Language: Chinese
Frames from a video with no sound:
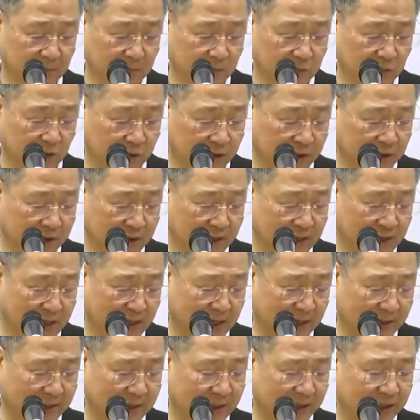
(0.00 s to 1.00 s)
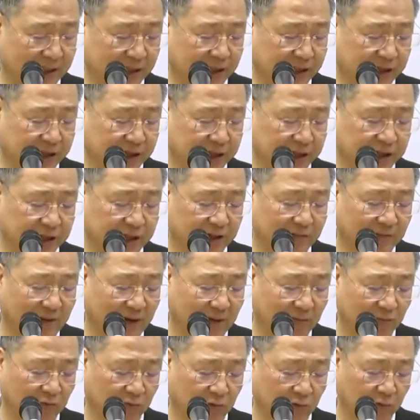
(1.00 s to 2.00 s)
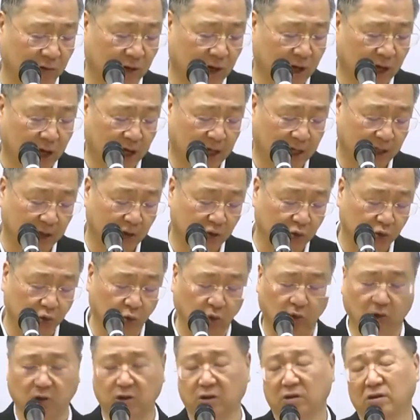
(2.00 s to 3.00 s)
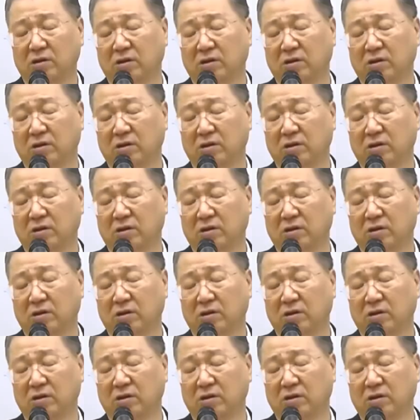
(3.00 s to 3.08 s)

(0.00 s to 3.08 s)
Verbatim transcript: 所以呢，在这个世界万物很多，